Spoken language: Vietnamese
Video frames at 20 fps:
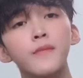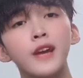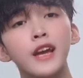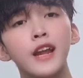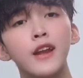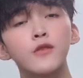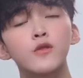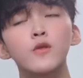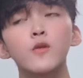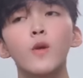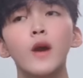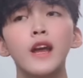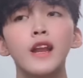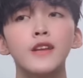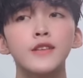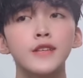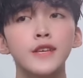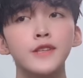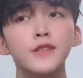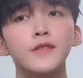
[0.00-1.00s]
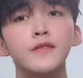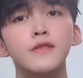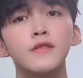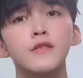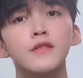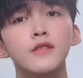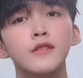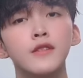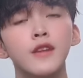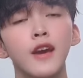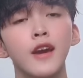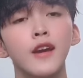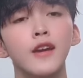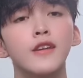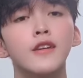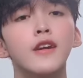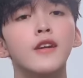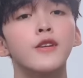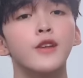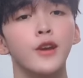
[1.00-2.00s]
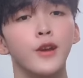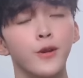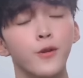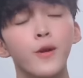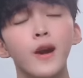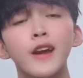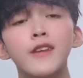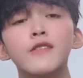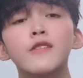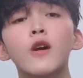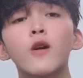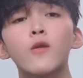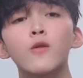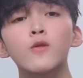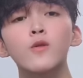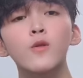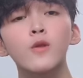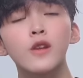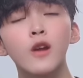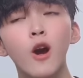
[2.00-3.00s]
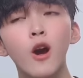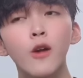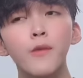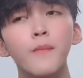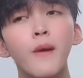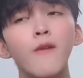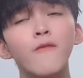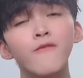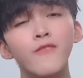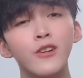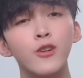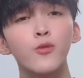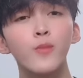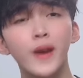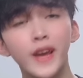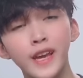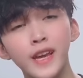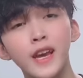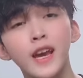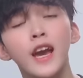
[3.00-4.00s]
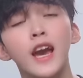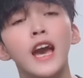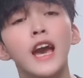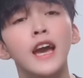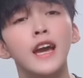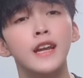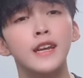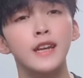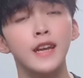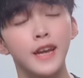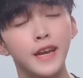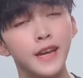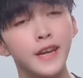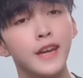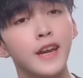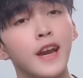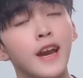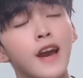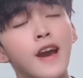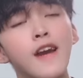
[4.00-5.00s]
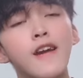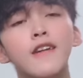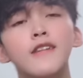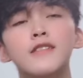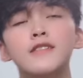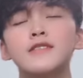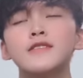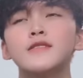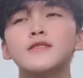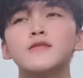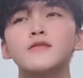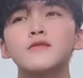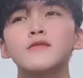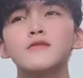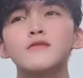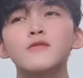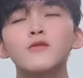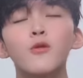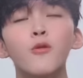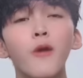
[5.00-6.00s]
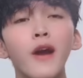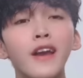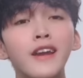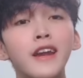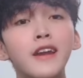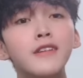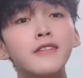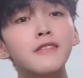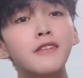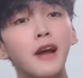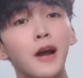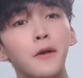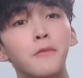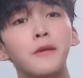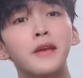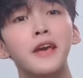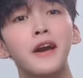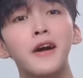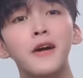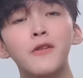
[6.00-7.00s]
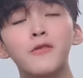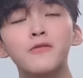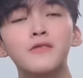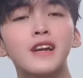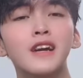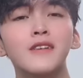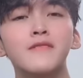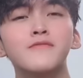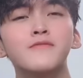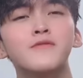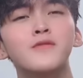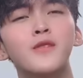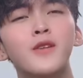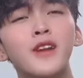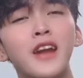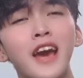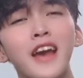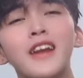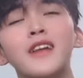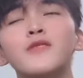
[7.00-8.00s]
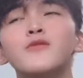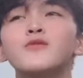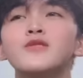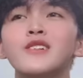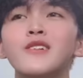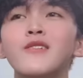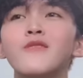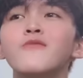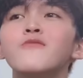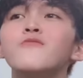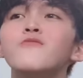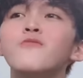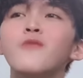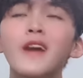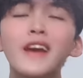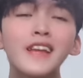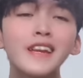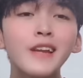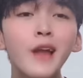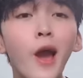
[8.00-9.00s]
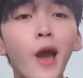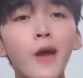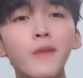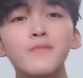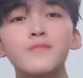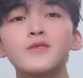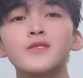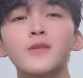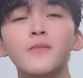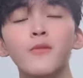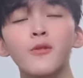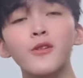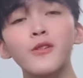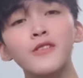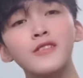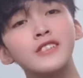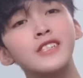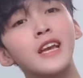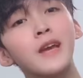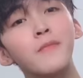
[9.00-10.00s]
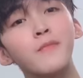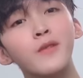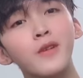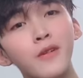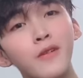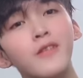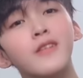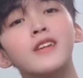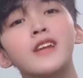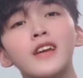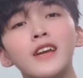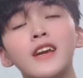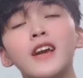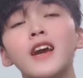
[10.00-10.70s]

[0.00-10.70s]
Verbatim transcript: nay là tôi quay là gì để giới thiệu hai đứa con của tôi thôi bông và ruby thì tôi quay đến tận bây giờ luôn là có thể là tôi sẽ quay thêm cho mọi người xem nữa thì